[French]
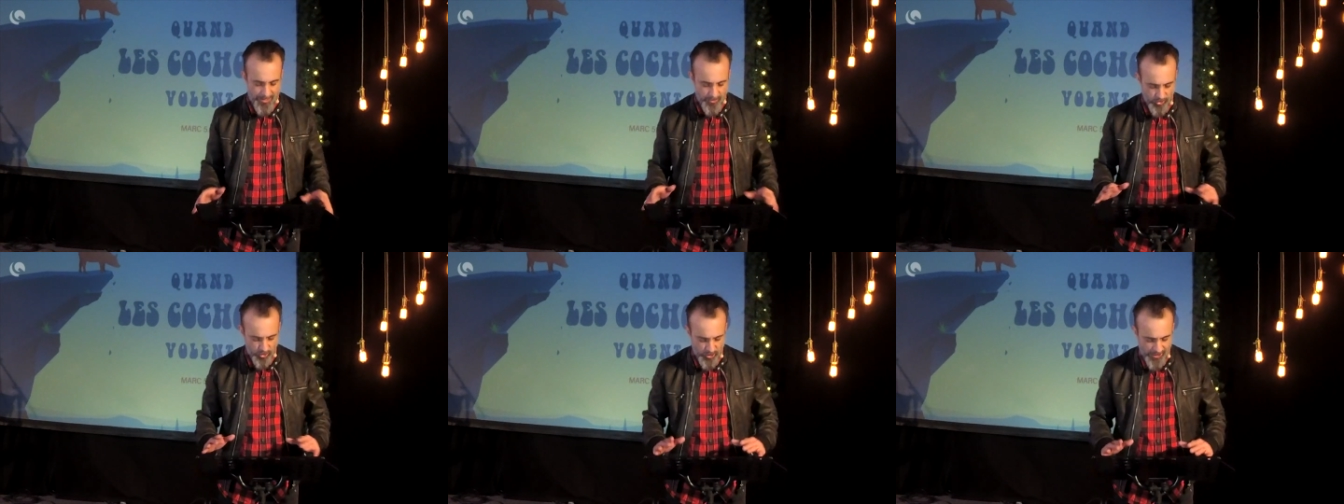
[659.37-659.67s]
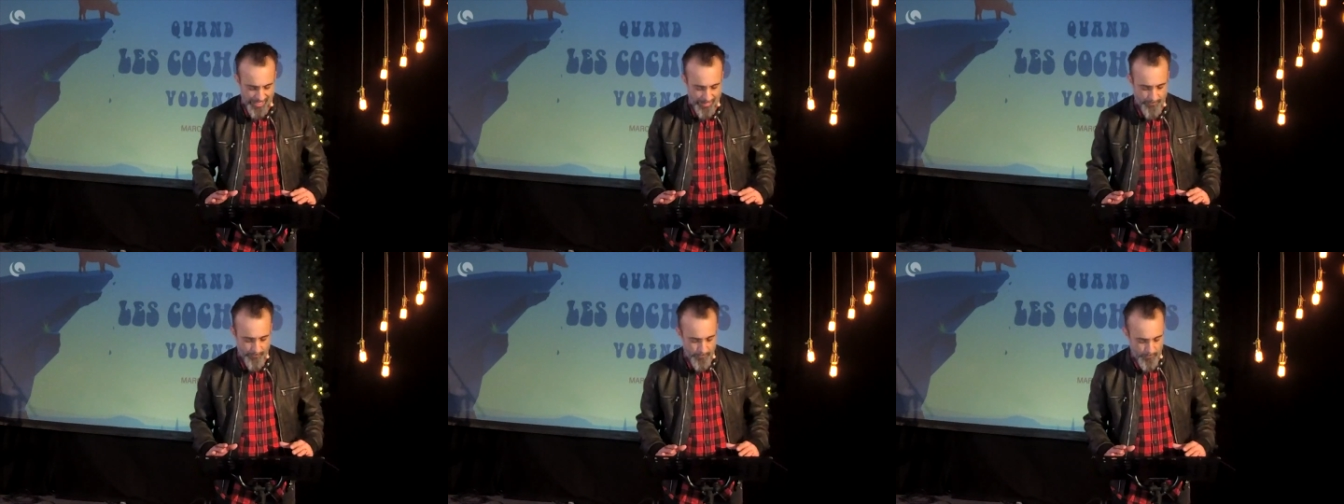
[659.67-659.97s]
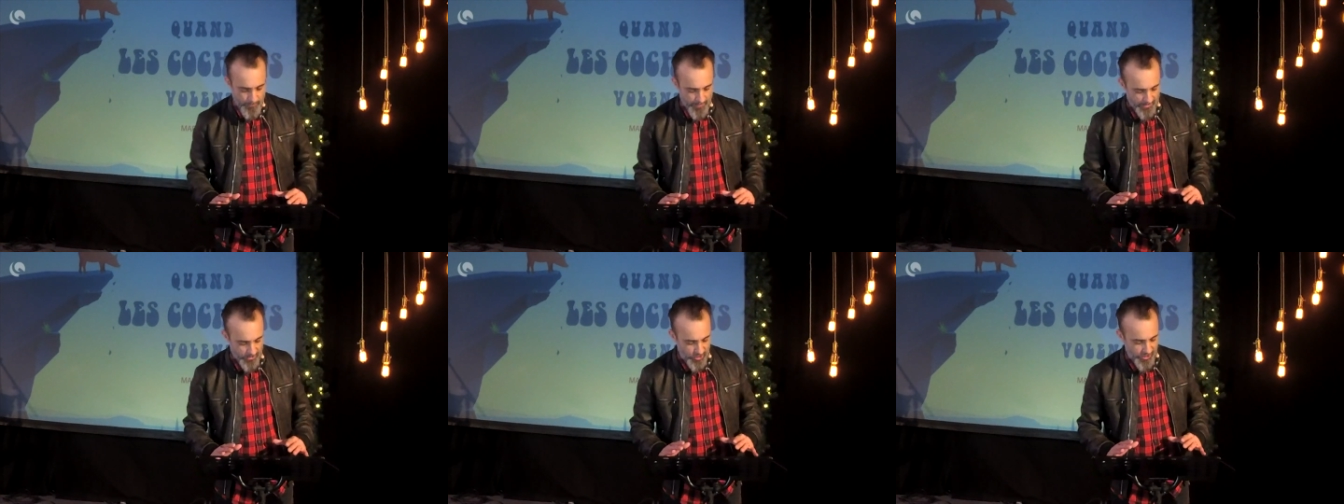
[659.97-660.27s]
quand j'ai
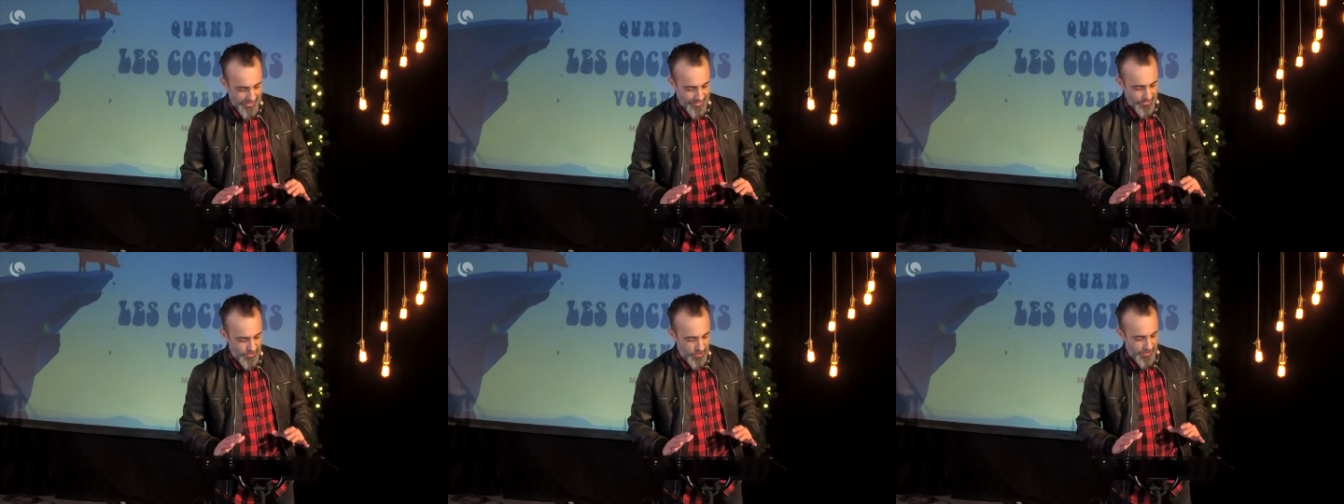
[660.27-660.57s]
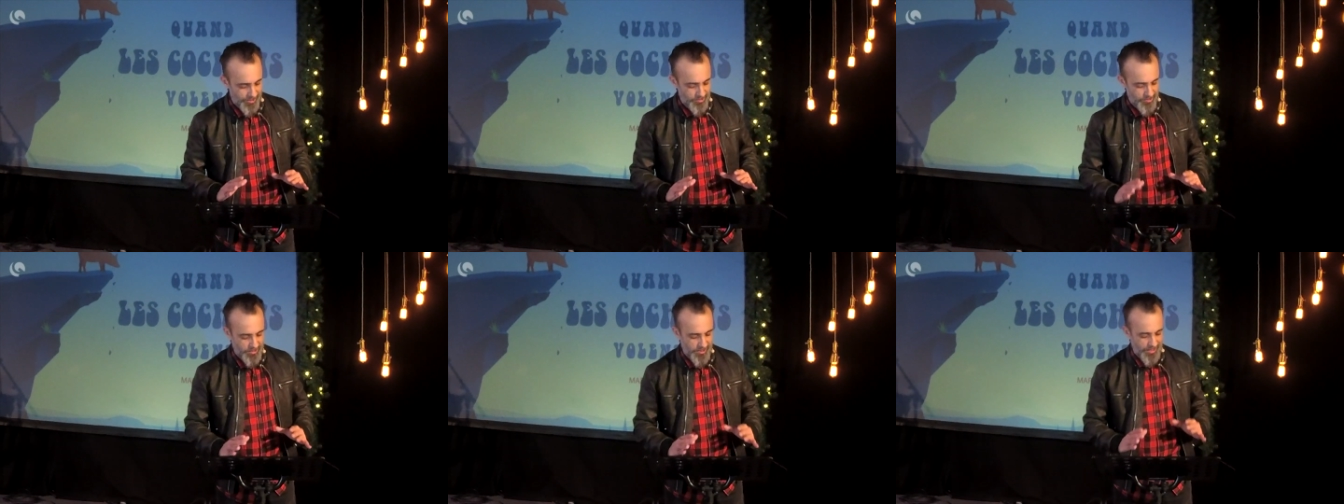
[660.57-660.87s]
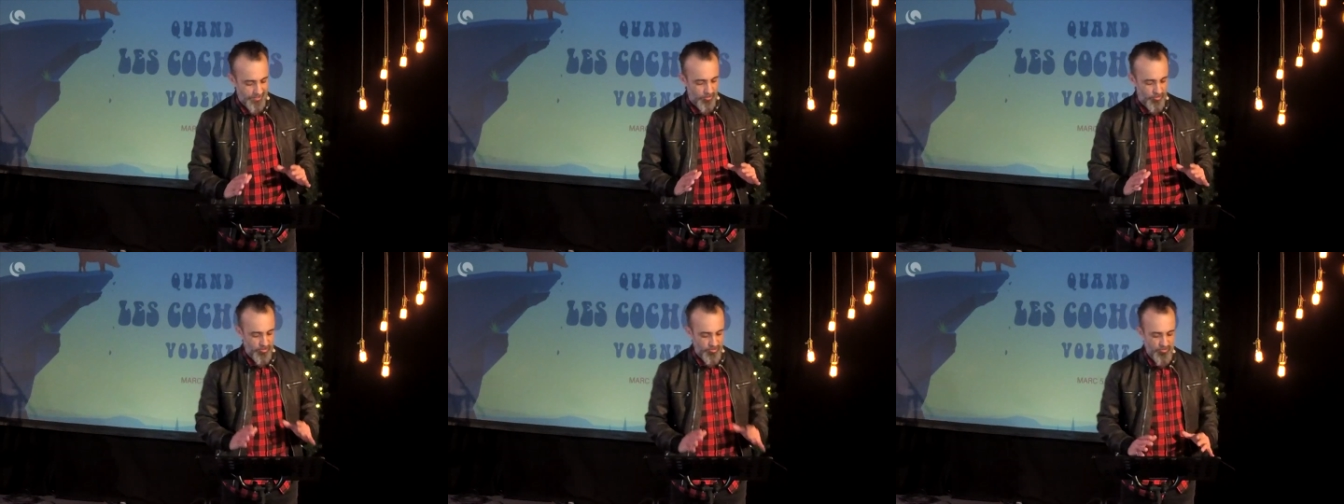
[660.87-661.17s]

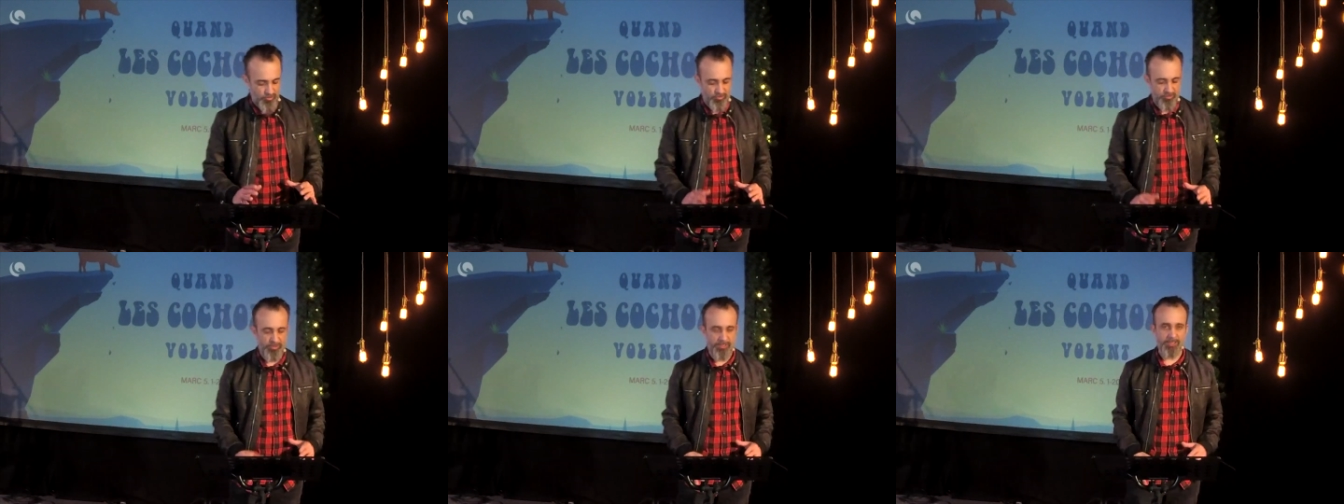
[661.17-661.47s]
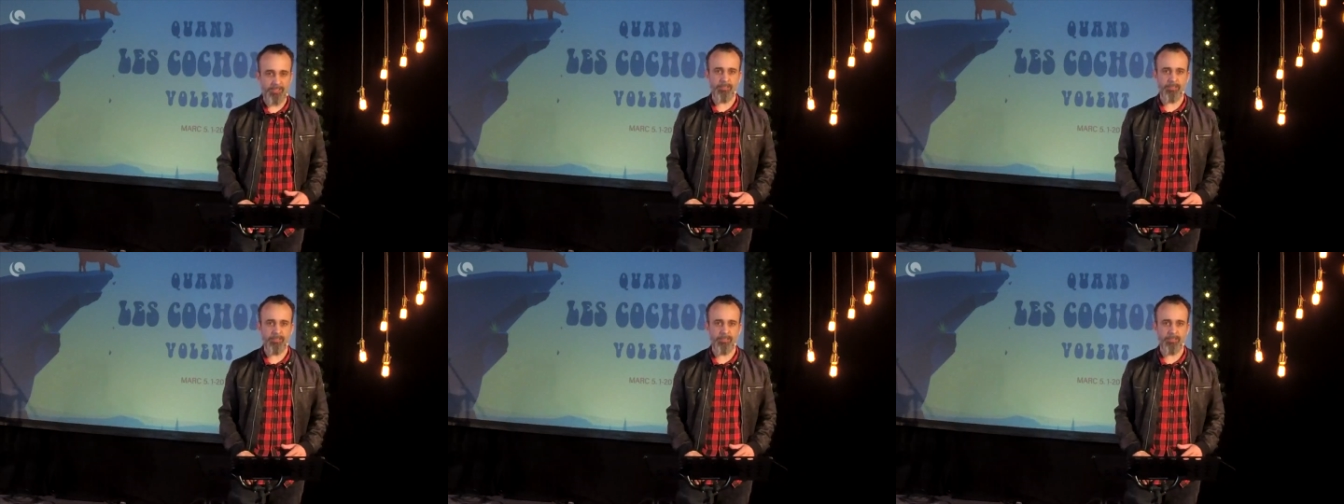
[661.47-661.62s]
relu